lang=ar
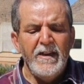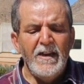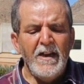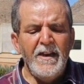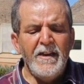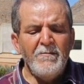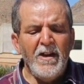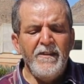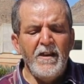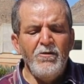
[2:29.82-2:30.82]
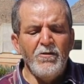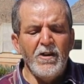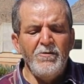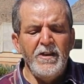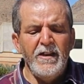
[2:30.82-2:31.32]
إلا أن بعض
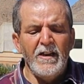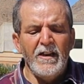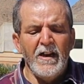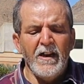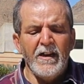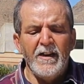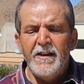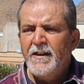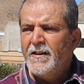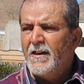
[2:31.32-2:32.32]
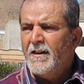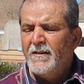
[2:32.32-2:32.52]
اللغويين الآخرين